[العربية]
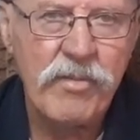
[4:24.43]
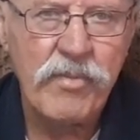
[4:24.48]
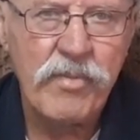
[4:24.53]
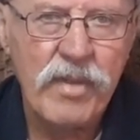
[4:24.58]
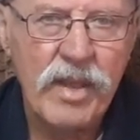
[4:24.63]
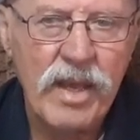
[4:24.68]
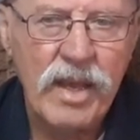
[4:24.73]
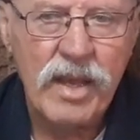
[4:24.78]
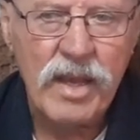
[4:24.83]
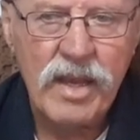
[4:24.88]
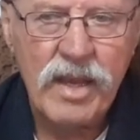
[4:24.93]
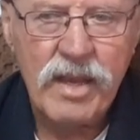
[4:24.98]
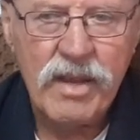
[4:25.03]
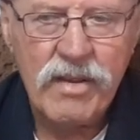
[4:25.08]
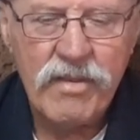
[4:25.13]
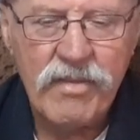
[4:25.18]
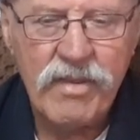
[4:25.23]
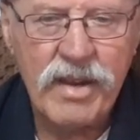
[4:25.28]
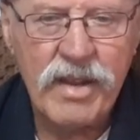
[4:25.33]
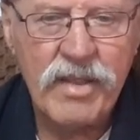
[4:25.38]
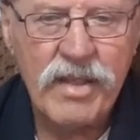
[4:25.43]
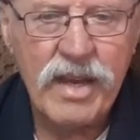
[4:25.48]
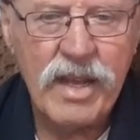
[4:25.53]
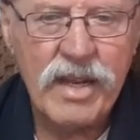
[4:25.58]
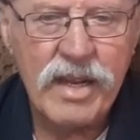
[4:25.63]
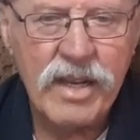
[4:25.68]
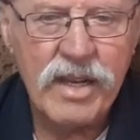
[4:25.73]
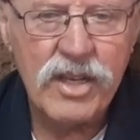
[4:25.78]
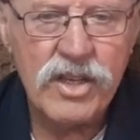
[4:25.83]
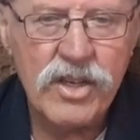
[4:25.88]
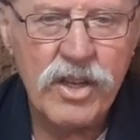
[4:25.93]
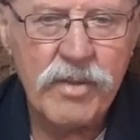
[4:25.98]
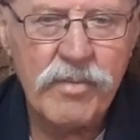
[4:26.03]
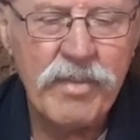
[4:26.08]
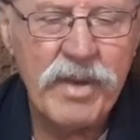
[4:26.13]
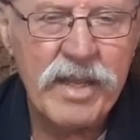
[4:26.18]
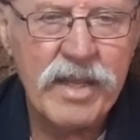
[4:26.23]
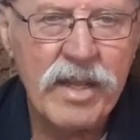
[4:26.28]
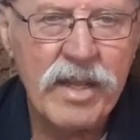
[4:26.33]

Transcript: نعم. فلذلك اجت